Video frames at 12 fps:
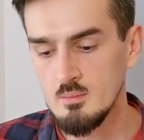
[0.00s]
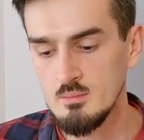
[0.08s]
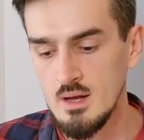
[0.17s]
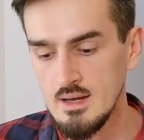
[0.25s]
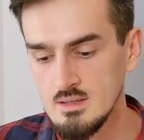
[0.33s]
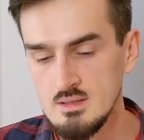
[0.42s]

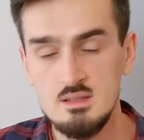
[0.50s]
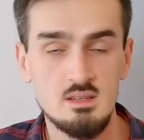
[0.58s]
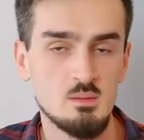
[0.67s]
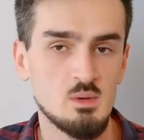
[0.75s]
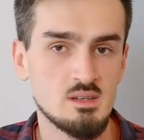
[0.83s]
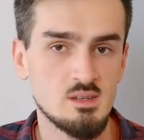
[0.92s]
Aż
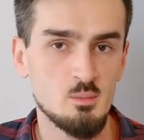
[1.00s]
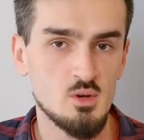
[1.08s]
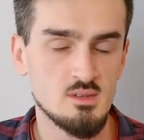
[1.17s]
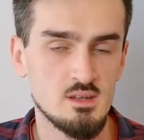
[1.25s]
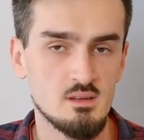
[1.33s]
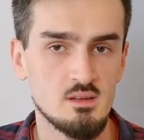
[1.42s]

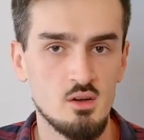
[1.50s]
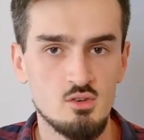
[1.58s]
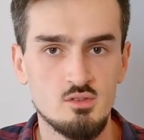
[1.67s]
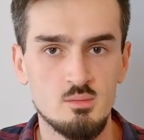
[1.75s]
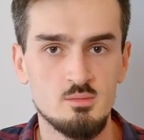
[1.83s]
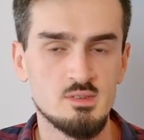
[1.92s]
17%
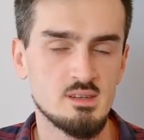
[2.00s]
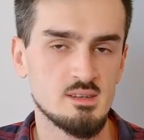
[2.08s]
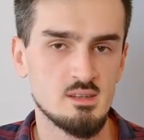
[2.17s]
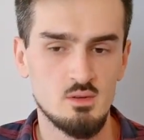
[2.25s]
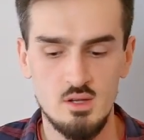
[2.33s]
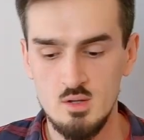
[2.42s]
osób
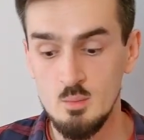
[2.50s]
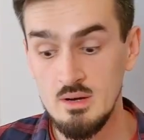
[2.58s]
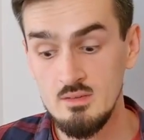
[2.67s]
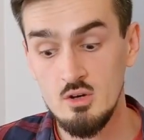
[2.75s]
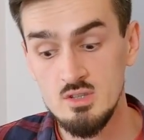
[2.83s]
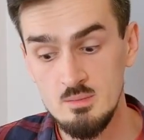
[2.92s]
wskazało na to,
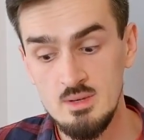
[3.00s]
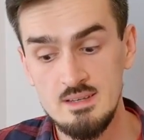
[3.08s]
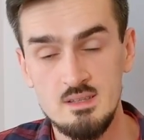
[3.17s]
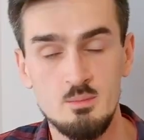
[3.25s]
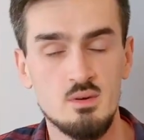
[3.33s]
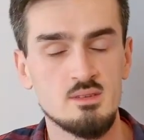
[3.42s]
prawie
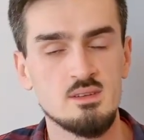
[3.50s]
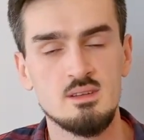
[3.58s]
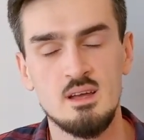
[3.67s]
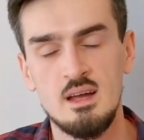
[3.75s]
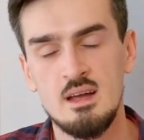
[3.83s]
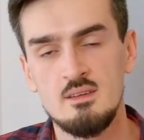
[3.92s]
18%
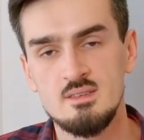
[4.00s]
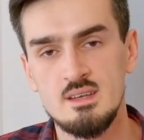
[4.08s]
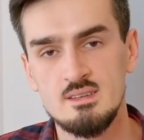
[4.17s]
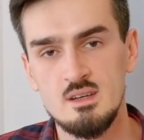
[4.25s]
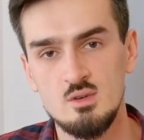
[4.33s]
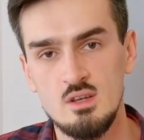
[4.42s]

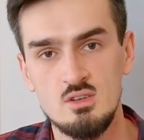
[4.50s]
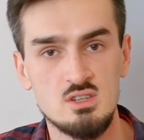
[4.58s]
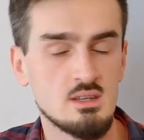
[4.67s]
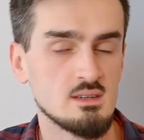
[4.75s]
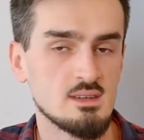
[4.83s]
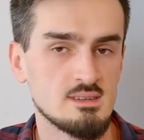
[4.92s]
wskazało na to, że
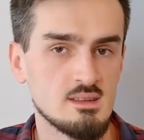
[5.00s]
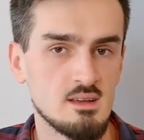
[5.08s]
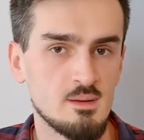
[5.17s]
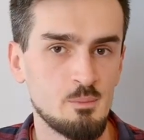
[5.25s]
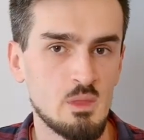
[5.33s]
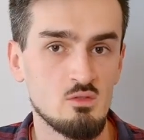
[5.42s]
ten czas
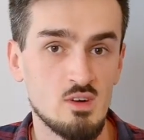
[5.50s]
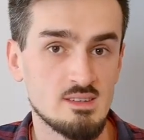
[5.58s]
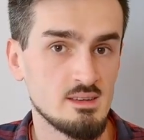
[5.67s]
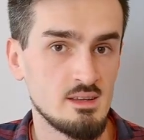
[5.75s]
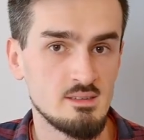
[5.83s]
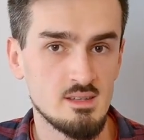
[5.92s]
na
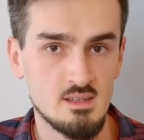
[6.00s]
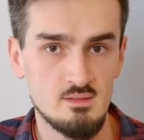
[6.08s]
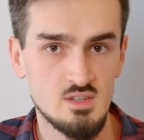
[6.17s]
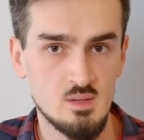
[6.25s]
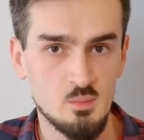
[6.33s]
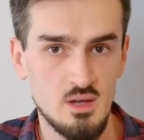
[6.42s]
własne inicjatywy
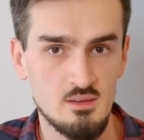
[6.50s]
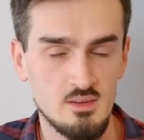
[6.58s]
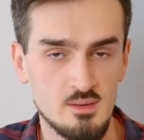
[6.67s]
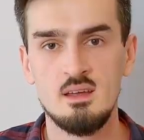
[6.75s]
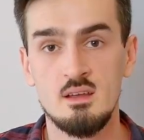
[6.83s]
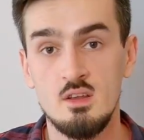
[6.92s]
się pojawia.
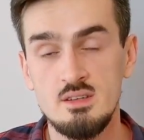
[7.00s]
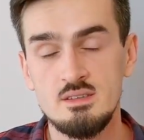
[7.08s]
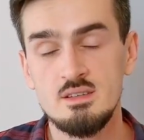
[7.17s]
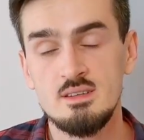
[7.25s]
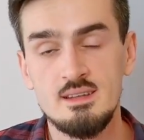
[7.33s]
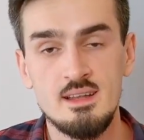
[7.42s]
No i
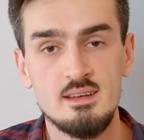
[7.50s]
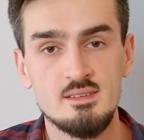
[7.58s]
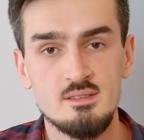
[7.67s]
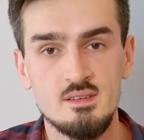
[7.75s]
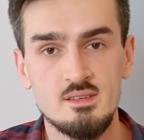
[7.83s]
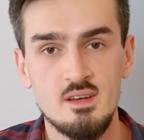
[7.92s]
czy te dane
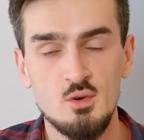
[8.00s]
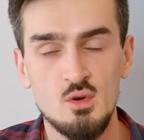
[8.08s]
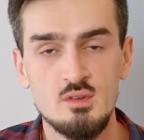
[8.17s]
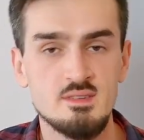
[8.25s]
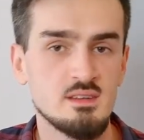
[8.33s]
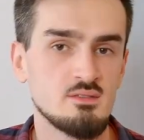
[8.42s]
są
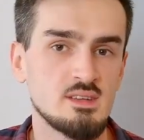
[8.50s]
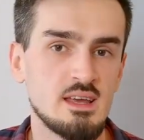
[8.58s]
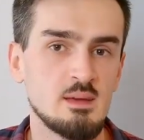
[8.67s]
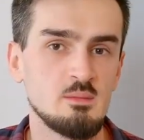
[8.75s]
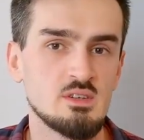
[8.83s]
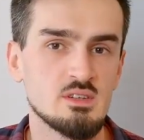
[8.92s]
zaskakujące?
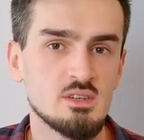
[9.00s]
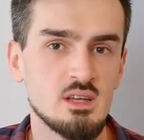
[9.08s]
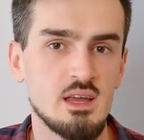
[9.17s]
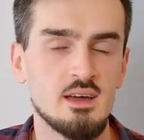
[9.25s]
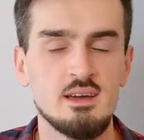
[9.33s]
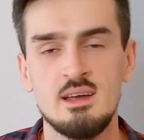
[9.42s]
Wydaje mi się, że
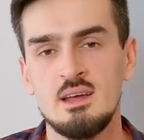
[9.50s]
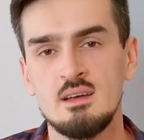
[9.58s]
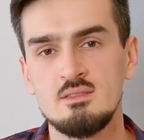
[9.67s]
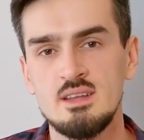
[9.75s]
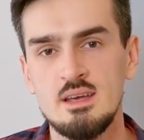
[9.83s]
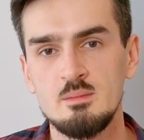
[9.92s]
nie.
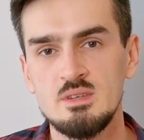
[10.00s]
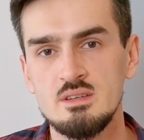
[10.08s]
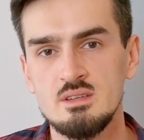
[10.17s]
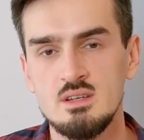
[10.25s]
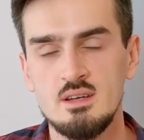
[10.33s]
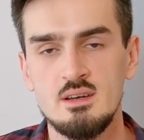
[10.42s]
Wydaje mi się,
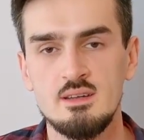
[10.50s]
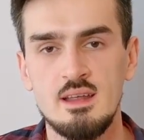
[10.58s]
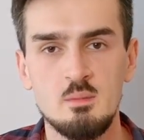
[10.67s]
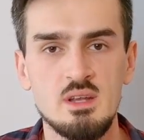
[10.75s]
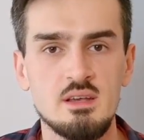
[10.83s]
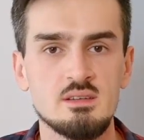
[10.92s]
że
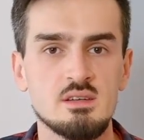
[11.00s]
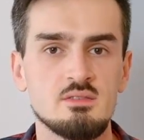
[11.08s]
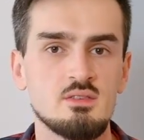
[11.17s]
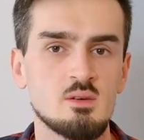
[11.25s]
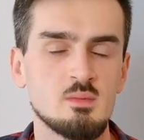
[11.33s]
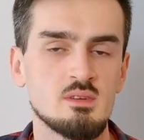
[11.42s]
najmniejsze
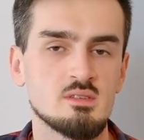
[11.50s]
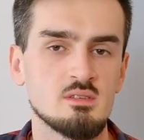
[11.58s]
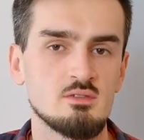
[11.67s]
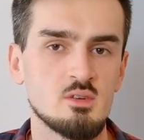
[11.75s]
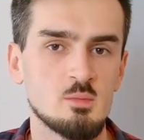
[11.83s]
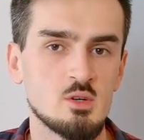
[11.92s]
firmy to są
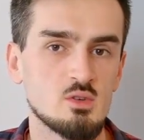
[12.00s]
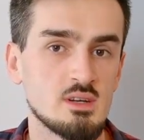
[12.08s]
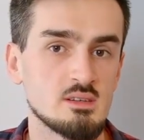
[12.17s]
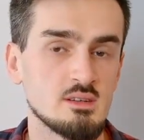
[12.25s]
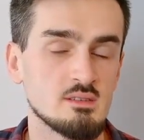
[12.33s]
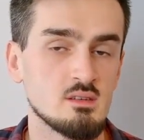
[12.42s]
firmy, które
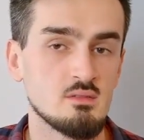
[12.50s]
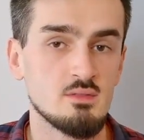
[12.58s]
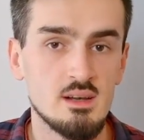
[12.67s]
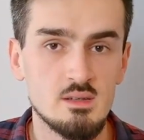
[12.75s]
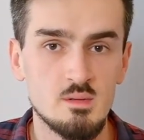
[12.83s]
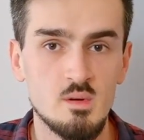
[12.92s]
często
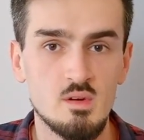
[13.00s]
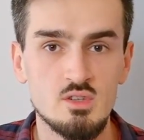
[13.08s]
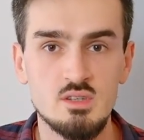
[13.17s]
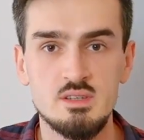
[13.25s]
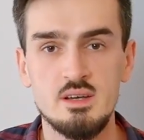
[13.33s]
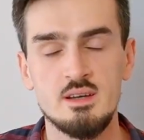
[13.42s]
walczą o
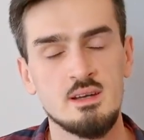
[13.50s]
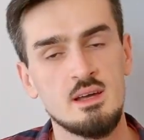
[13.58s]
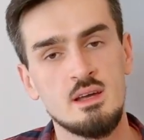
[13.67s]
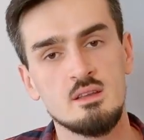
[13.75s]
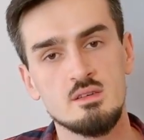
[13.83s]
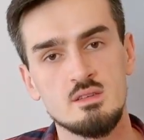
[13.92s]
życie,
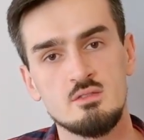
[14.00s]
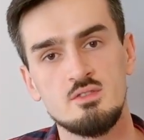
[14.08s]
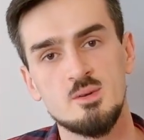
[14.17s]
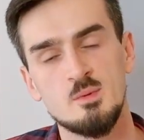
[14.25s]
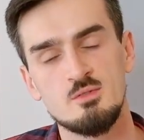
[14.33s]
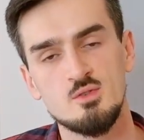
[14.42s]
to są
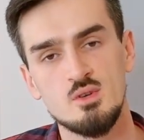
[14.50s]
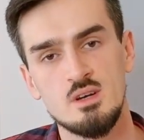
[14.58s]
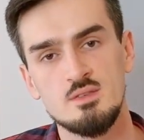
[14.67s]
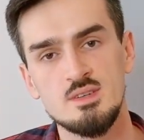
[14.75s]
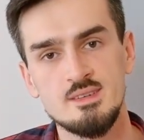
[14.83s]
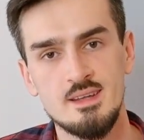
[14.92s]
firmy, w
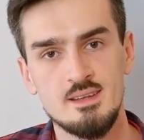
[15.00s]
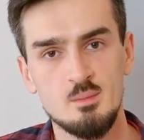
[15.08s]
których wszystkie te